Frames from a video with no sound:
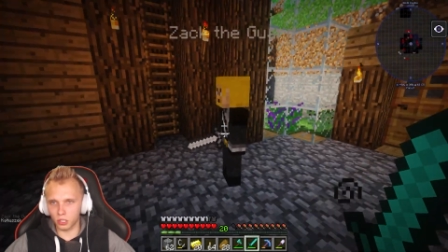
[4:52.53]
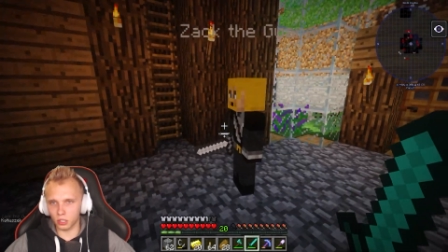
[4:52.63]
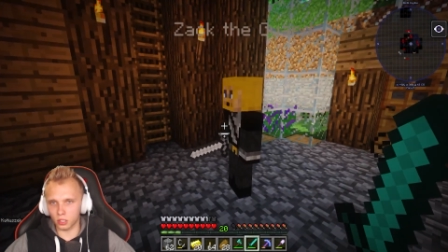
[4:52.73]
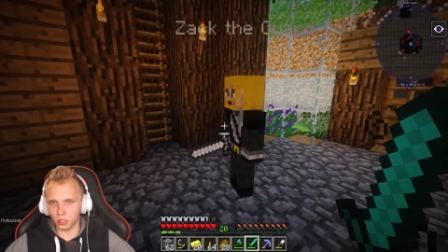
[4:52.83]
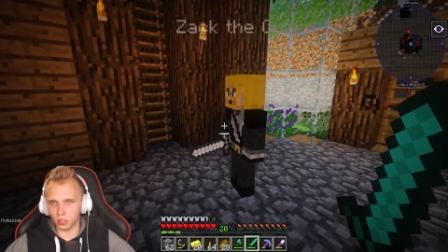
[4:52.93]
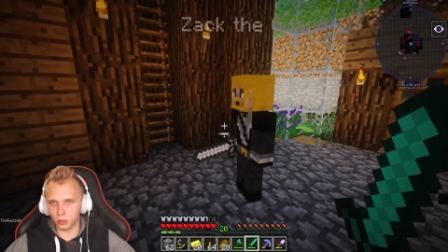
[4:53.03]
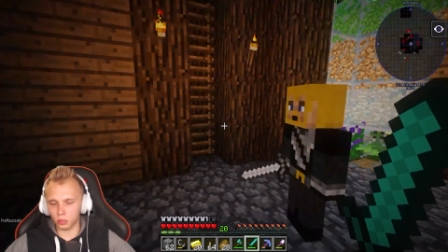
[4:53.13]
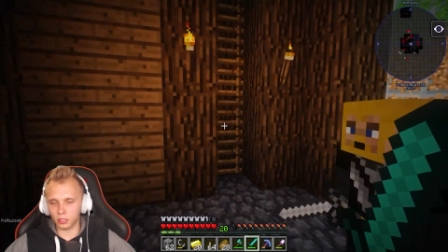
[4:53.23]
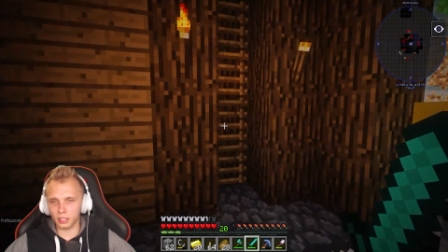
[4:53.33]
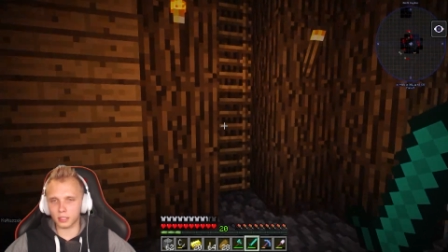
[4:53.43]
dzieci, czyli
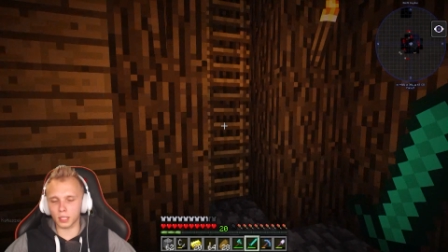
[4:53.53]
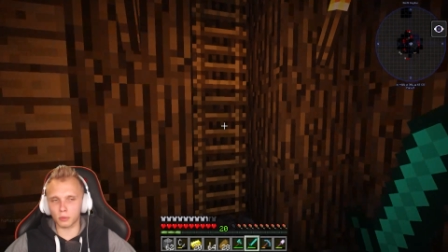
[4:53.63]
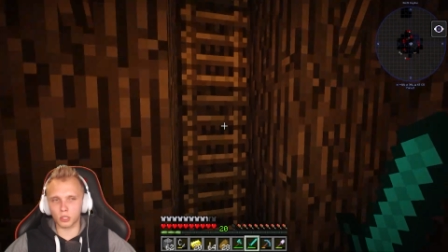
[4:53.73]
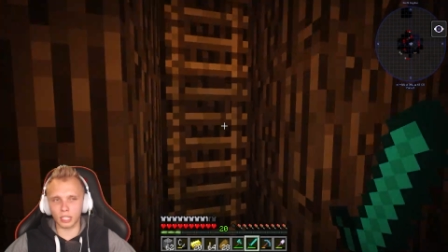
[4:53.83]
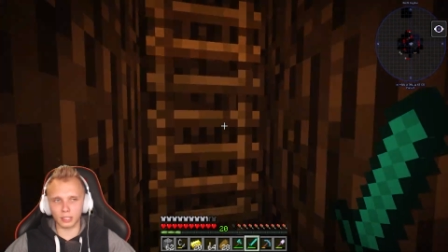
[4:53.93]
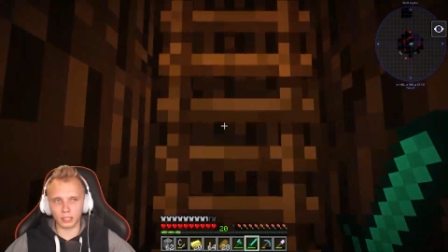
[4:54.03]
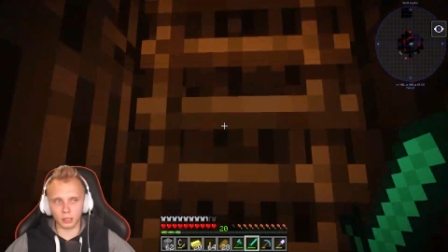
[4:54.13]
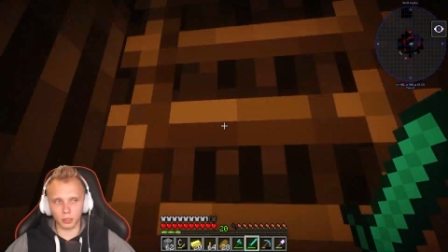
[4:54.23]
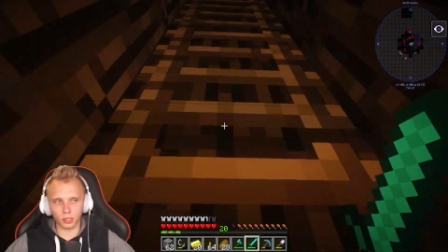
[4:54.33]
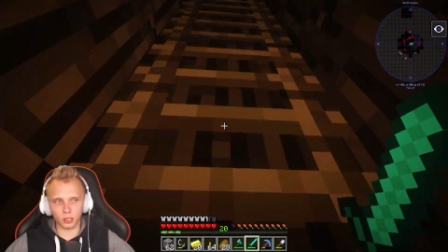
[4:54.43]
już nie jestem
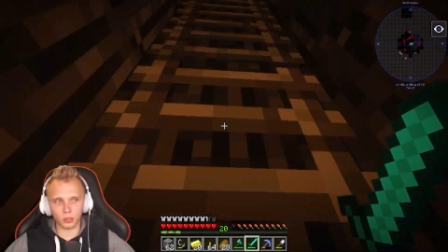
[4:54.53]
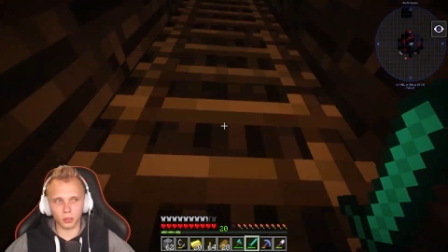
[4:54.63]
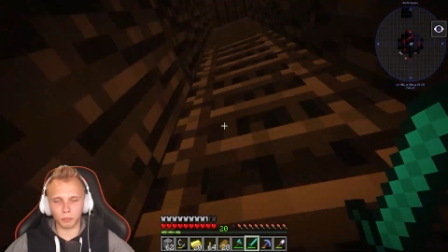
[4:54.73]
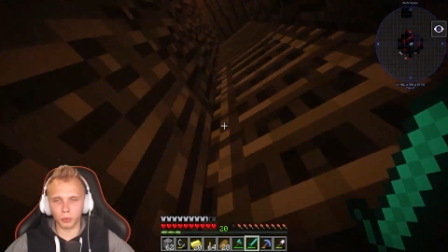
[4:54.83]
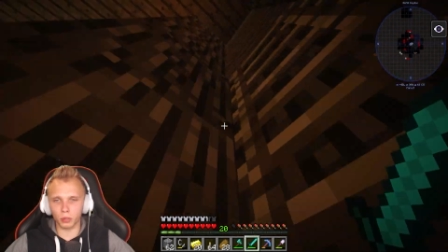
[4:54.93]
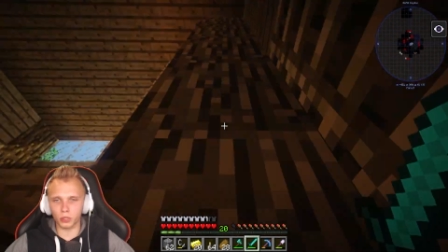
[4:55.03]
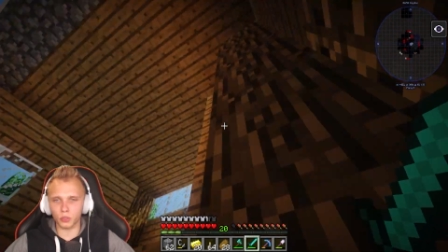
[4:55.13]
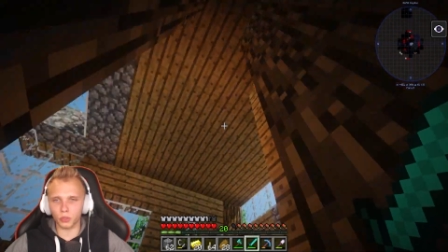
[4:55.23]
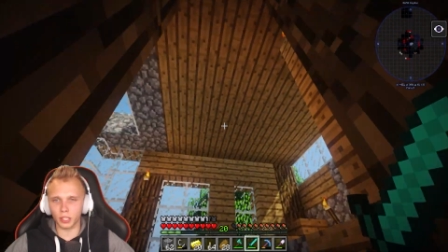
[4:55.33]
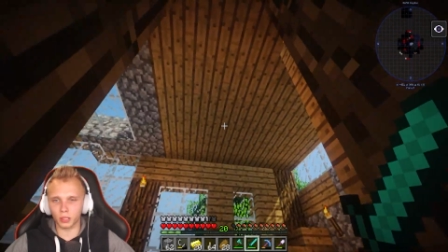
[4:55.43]
dziadkiem, straciłem połowę
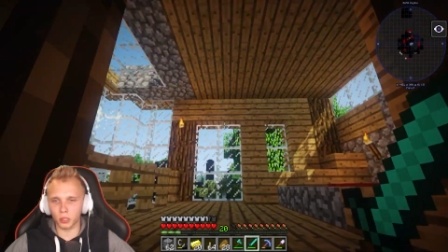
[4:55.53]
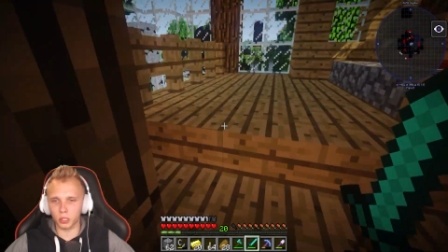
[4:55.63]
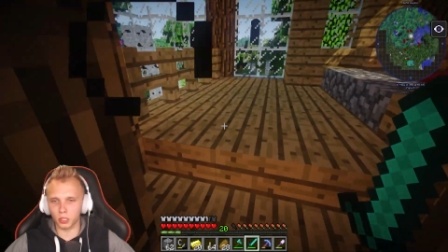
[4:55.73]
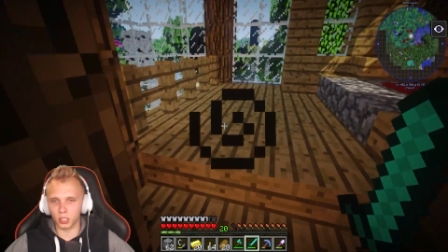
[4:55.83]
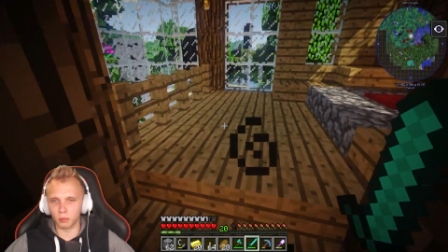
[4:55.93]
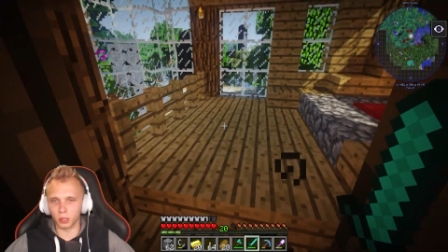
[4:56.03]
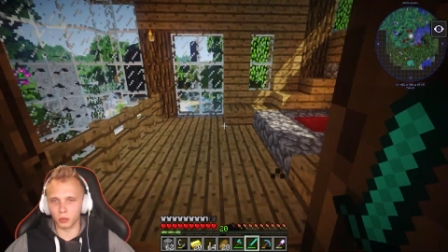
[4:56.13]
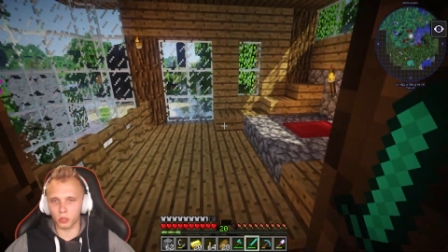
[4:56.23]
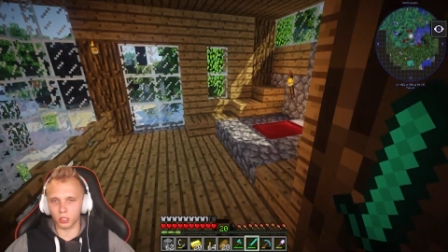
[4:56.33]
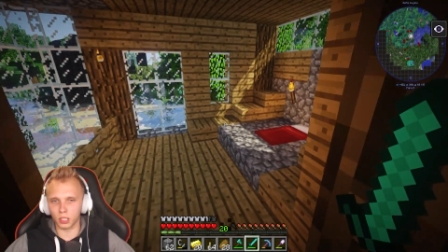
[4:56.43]
swojej rodziny i
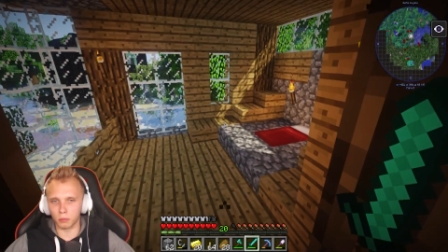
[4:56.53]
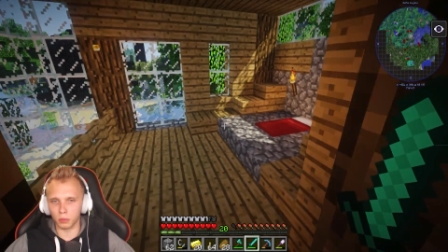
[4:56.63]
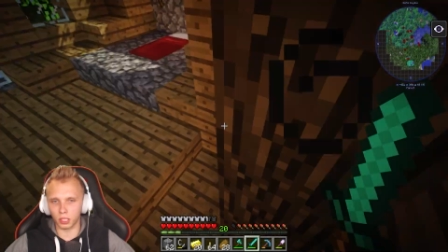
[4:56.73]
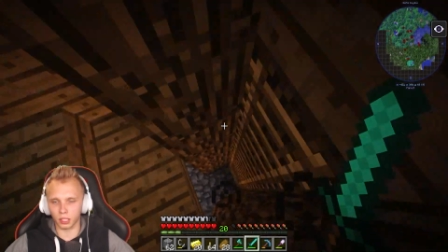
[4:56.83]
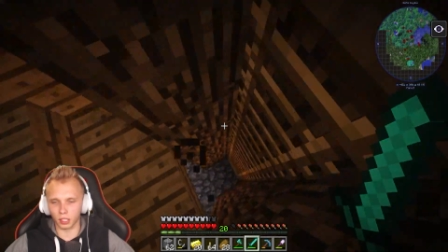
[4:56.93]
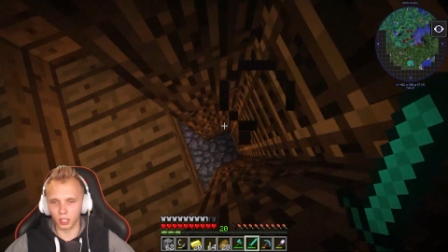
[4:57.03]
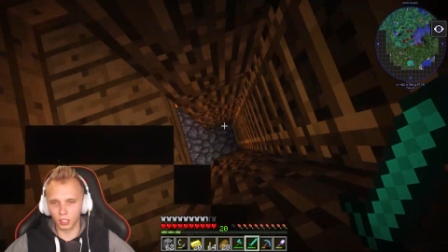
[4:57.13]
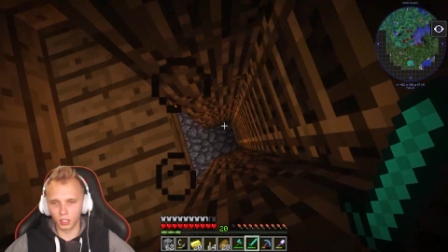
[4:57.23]
moją żonę Mikę.